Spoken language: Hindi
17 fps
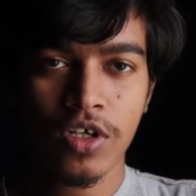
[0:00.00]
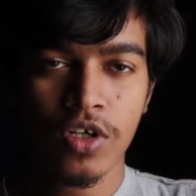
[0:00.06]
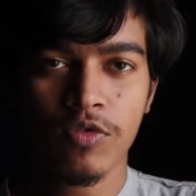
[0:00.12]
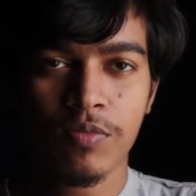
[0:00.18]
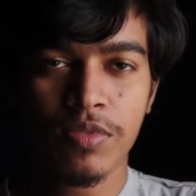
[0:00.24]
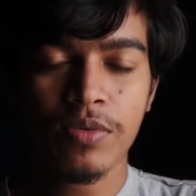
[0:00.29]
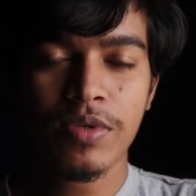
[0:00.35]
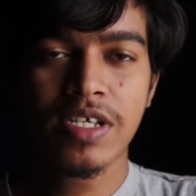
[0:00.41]

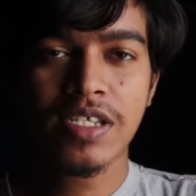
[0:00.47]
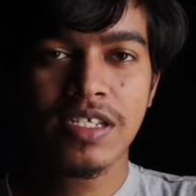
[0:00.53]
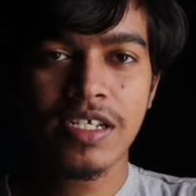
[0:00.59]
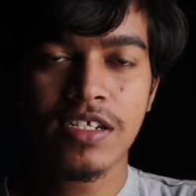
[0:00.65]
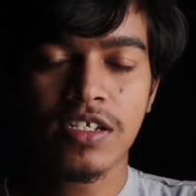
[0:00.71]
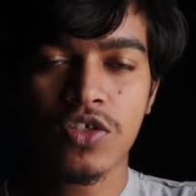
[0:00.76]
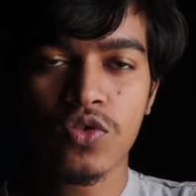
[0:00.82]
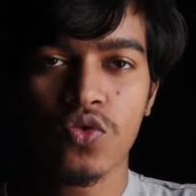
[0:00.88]
वो प्रीवियस
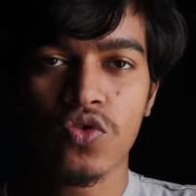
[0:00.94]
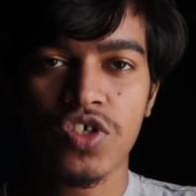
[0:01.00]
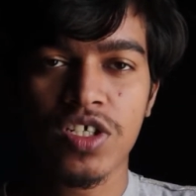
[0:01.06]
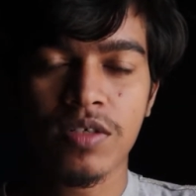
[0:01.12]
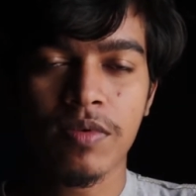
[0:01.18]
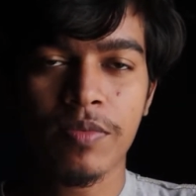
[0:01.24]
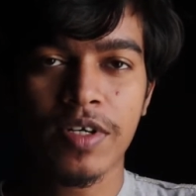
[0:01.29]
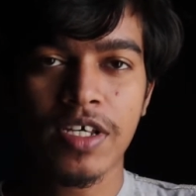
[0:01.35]
ईयर्स जो
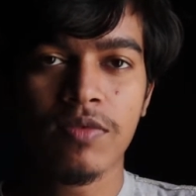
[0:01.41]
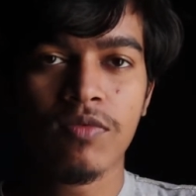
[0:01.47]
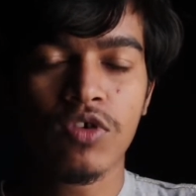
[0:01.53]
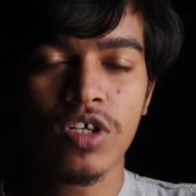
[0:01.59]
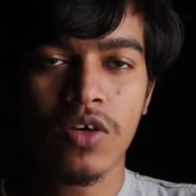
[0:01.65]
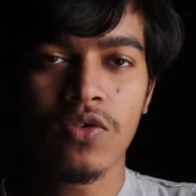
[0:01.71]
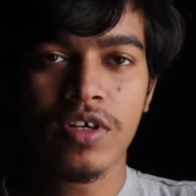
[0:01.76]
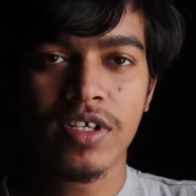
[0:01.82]
क्वेश्चन पेपर है
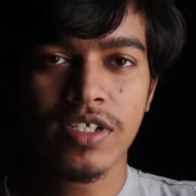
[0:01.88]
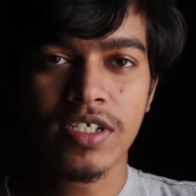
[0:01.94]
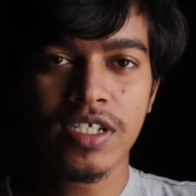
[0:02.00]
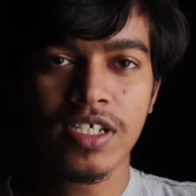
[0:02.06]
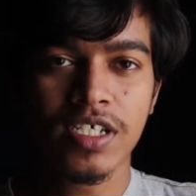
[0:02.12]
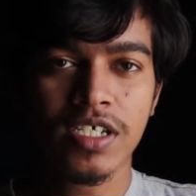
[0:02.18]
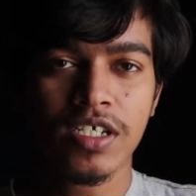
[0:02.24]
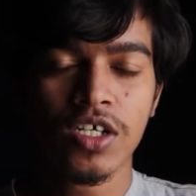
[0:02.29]
वो डाउनलोड
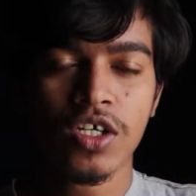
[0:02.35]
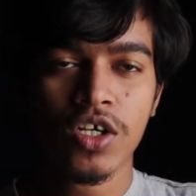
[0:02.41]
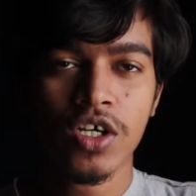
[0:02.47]
करिए